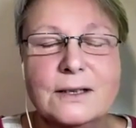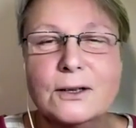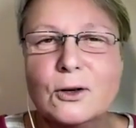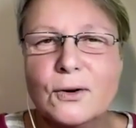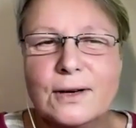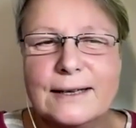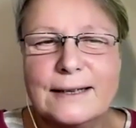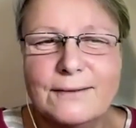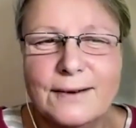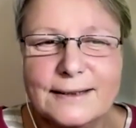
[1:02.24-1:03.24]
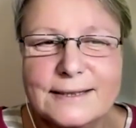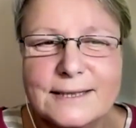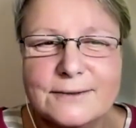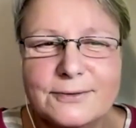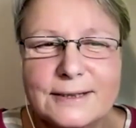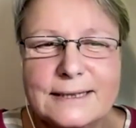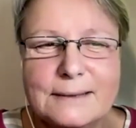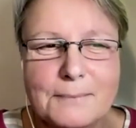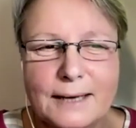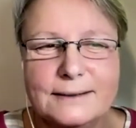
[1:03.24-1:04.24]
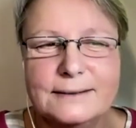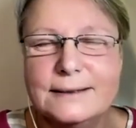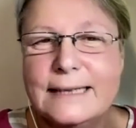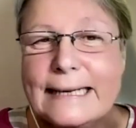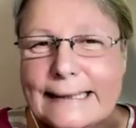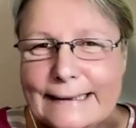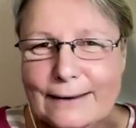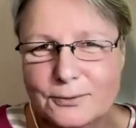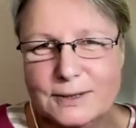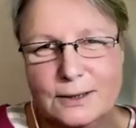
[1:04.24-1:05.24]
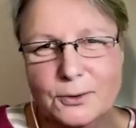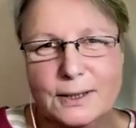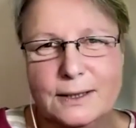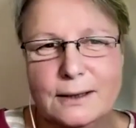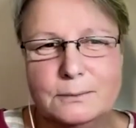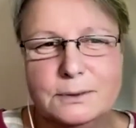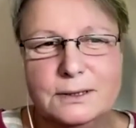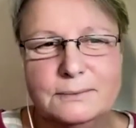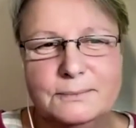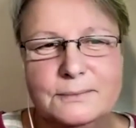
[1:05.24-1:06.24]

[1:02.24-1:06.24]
Glücklicherweise fiel der Mann nicht auf die Heugabel.